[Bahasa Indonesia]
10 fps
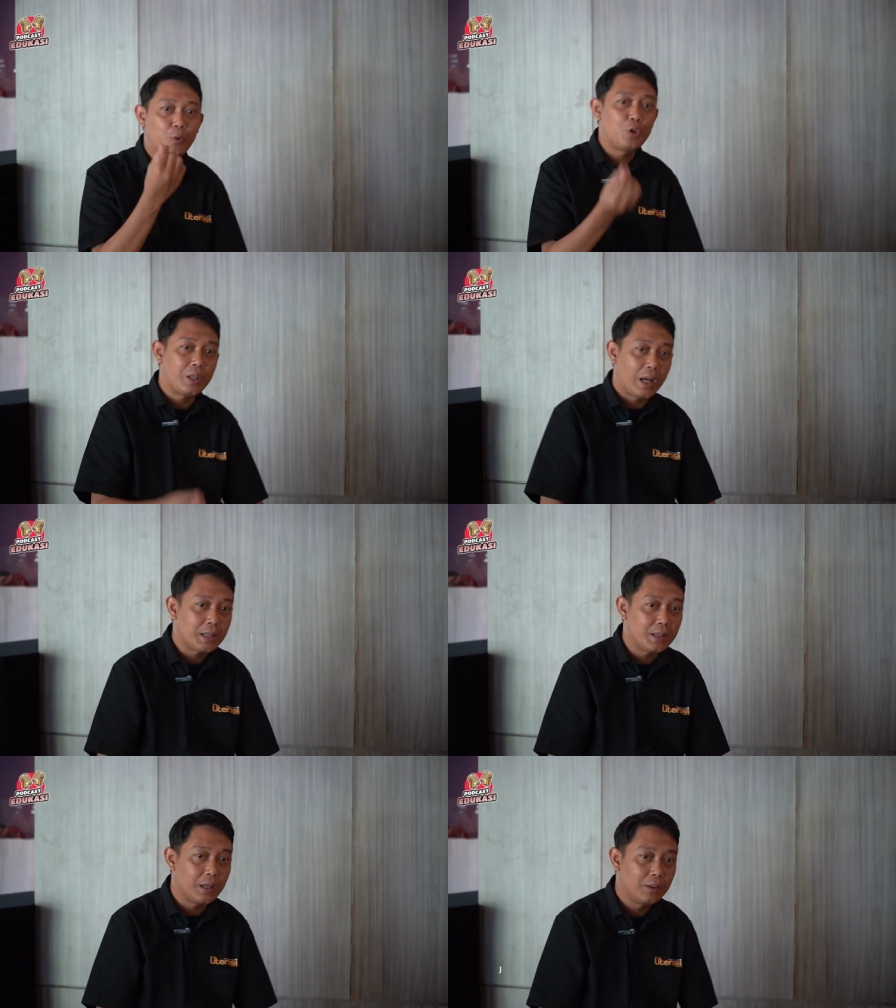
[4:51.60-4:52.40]

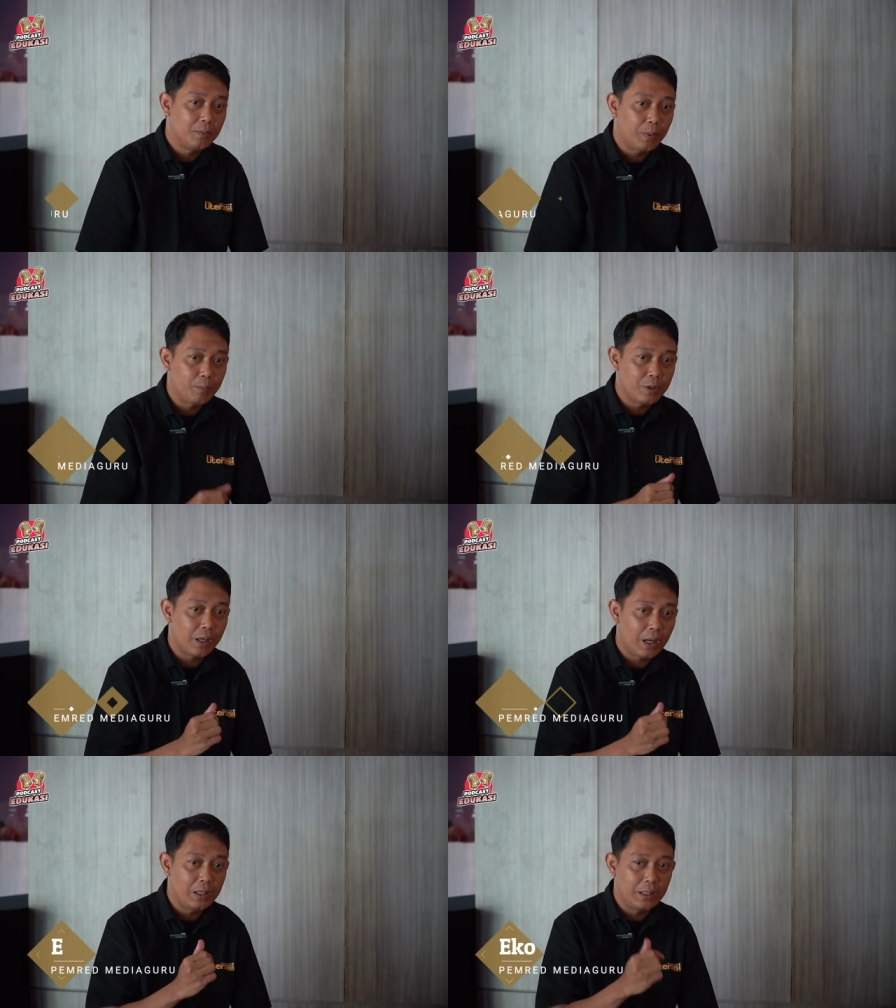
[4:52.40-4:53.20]
Pusnas yaitu
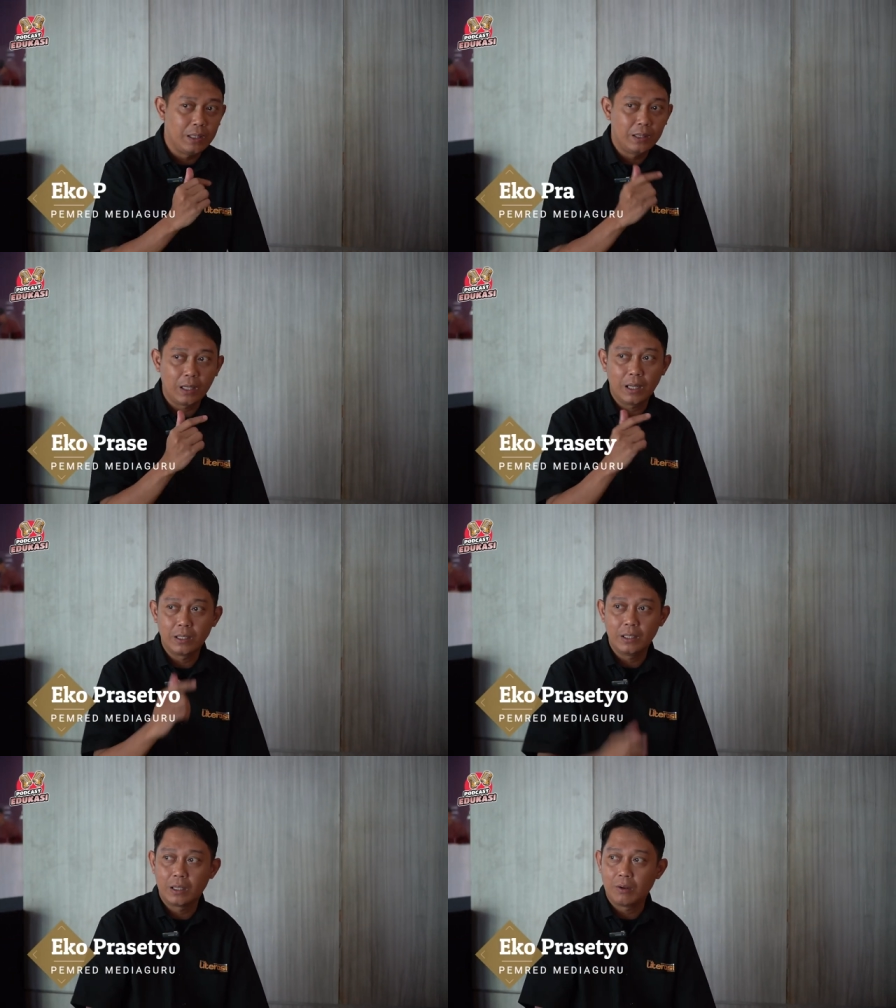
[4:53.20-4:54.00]
perpustakaan digital yang
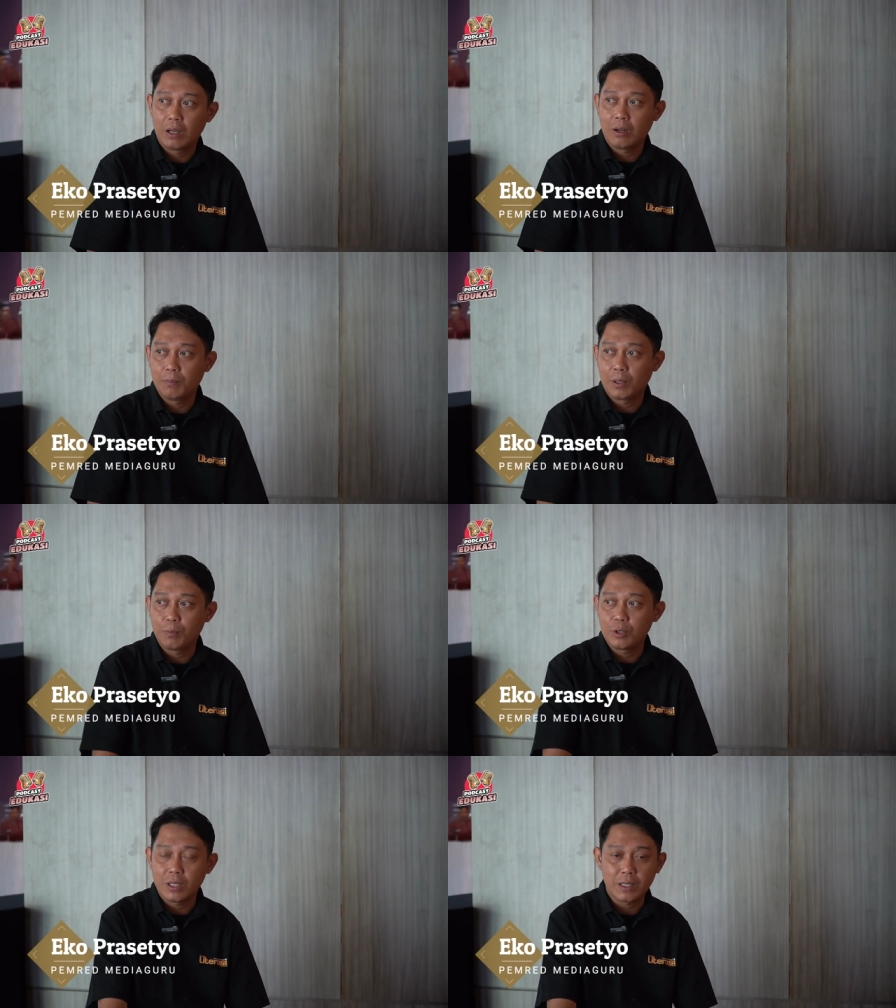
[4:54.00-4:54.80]
dikelola oleh
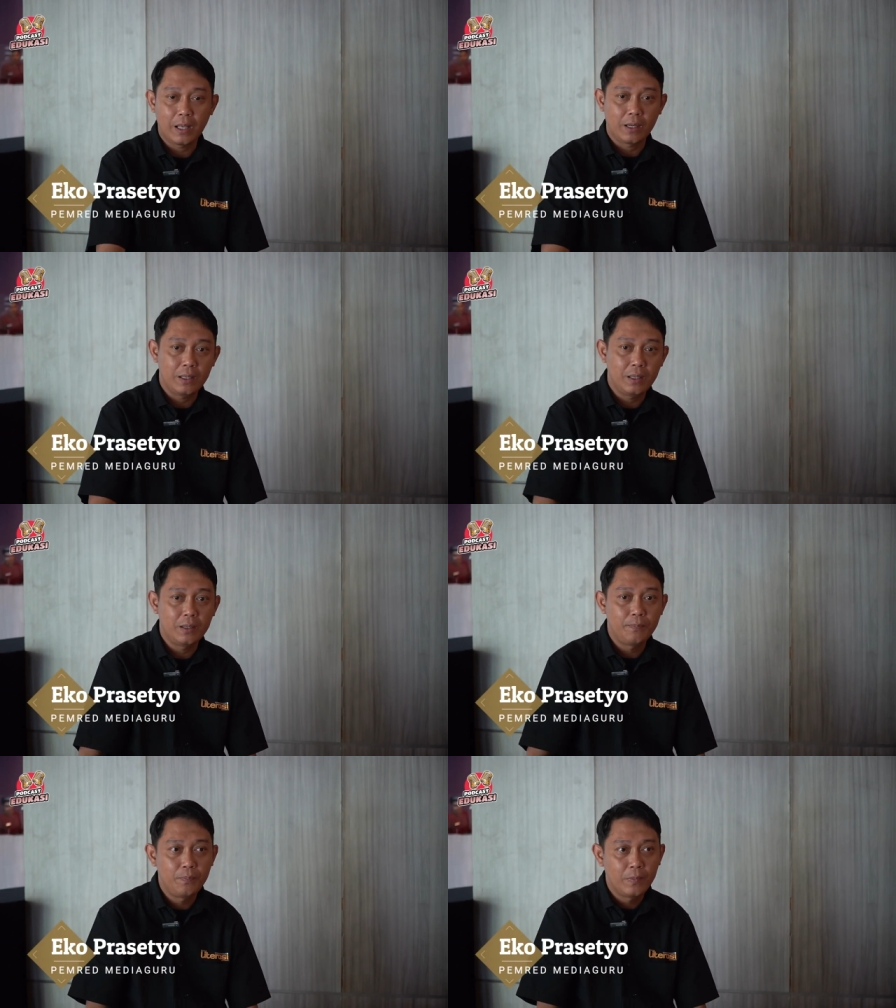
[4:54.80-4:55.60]
Perpusnas RI.
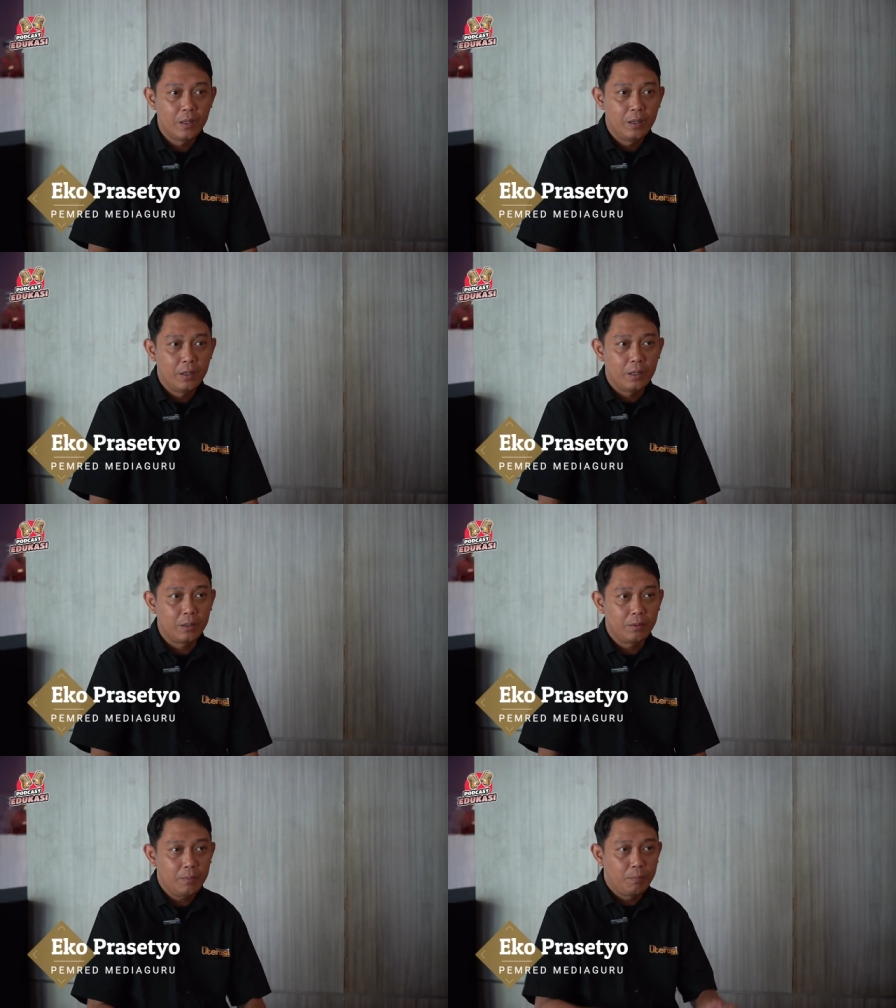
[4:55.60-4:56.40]

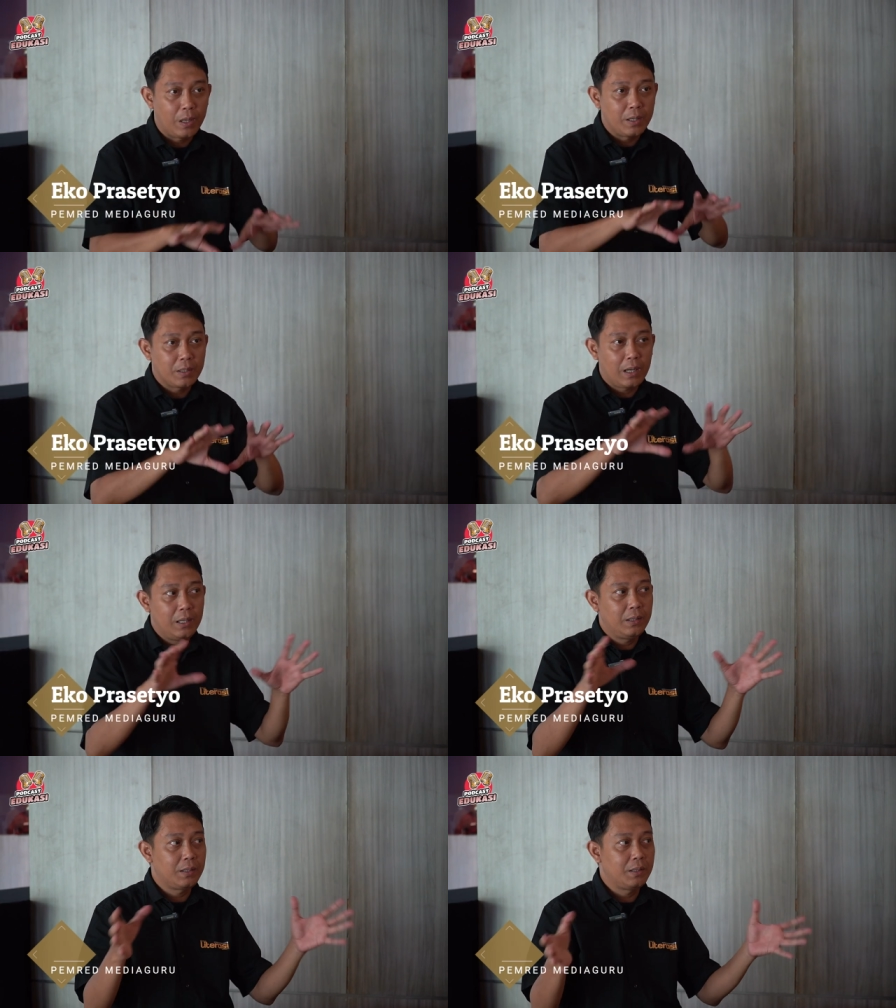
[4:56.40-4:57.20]
Itu kan banyak sekali
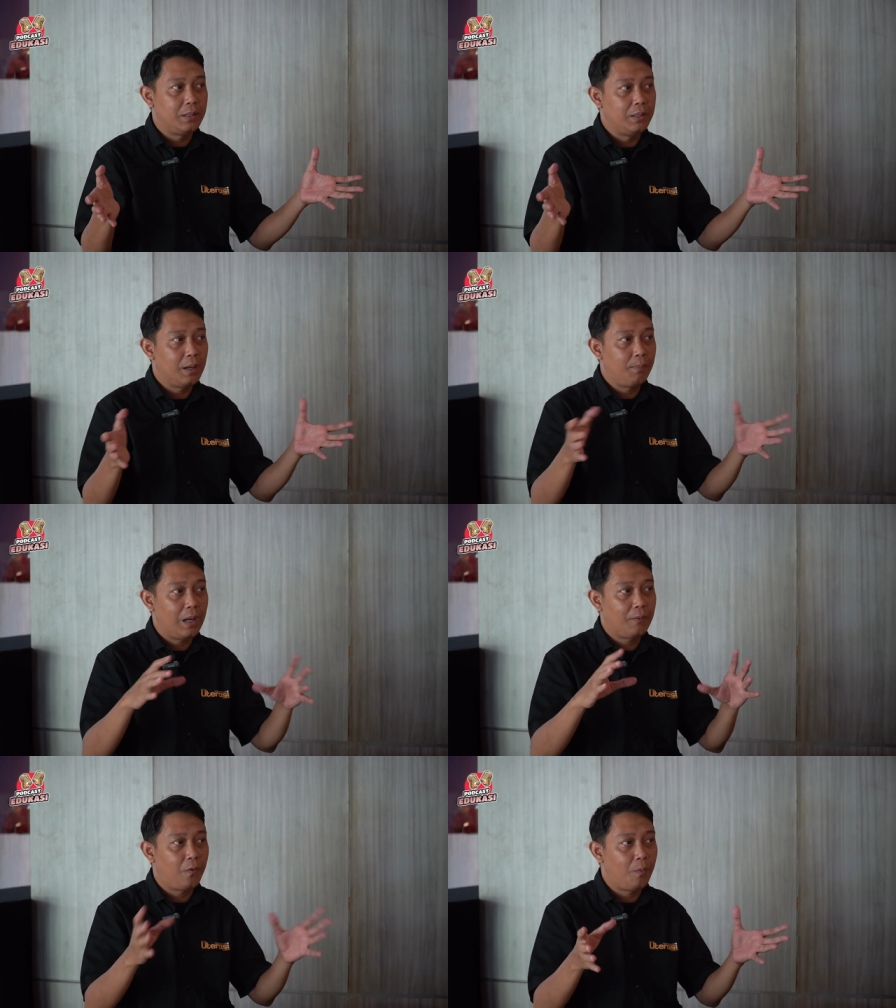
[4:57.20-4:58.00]
tersedia
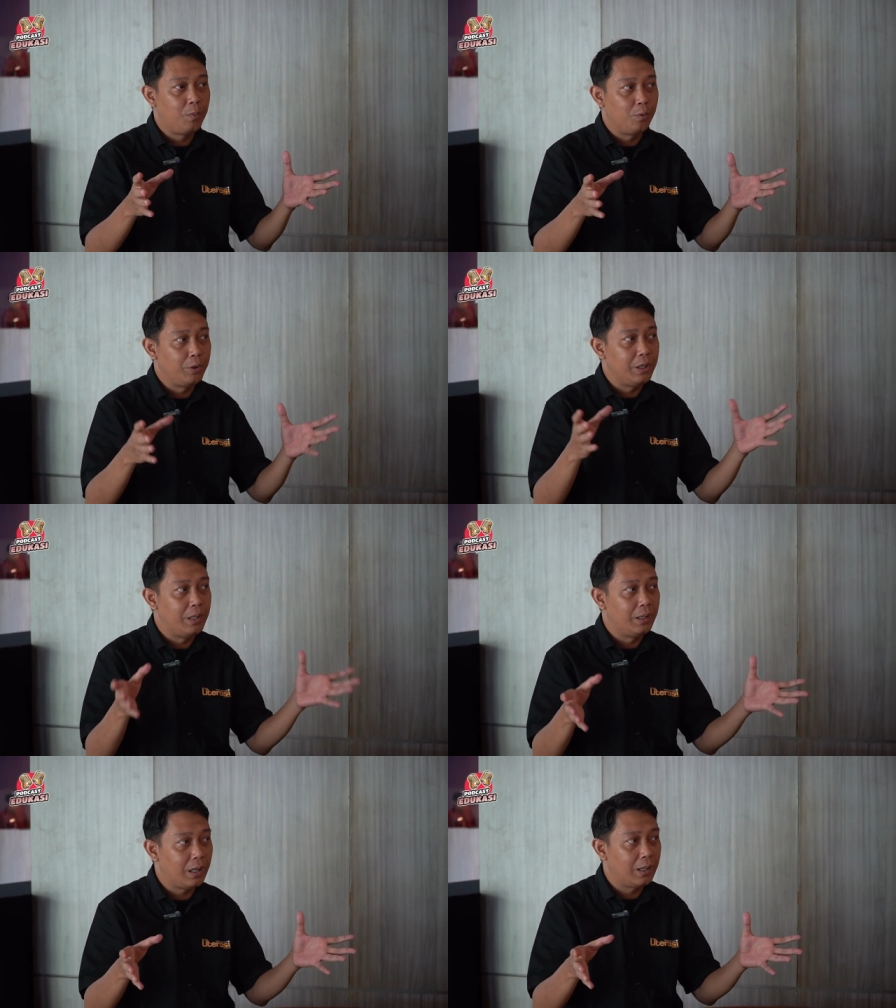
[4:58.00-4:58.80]
platform buku
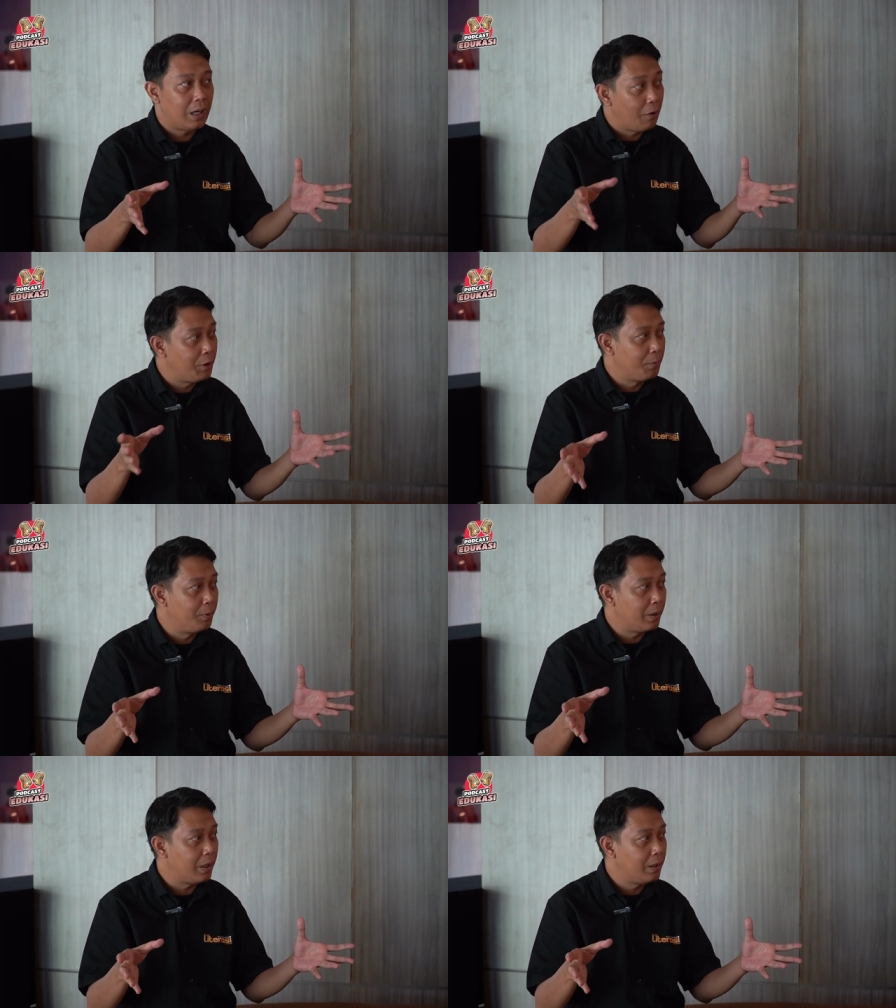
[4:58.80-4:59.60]
digital dan audiobook ya.